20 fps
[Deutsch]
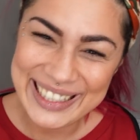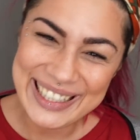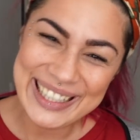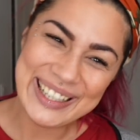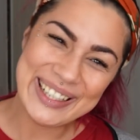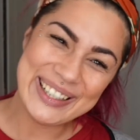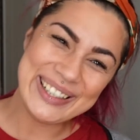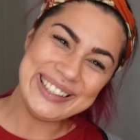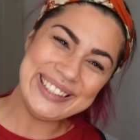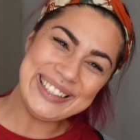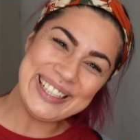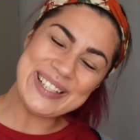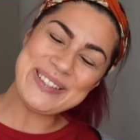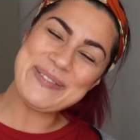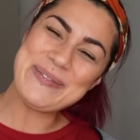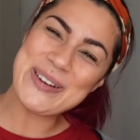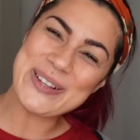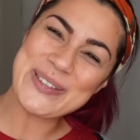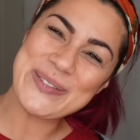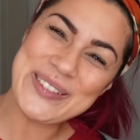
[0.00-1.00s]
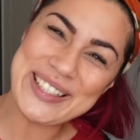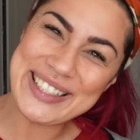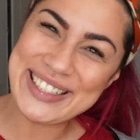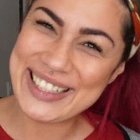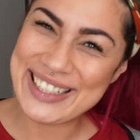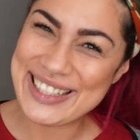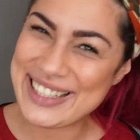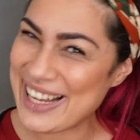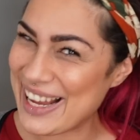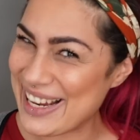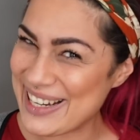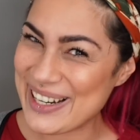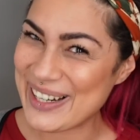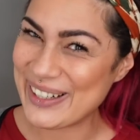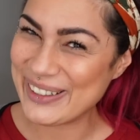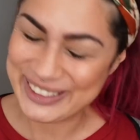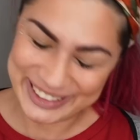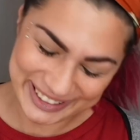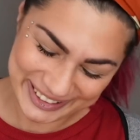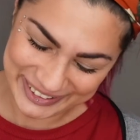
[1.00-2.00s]
Und ich muss mich dezent
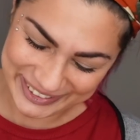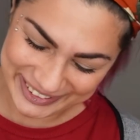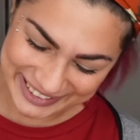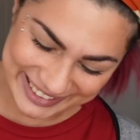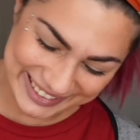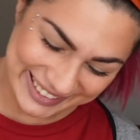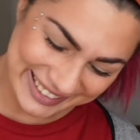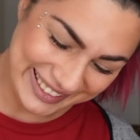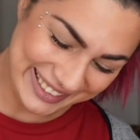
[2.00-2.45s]
ausdrücken.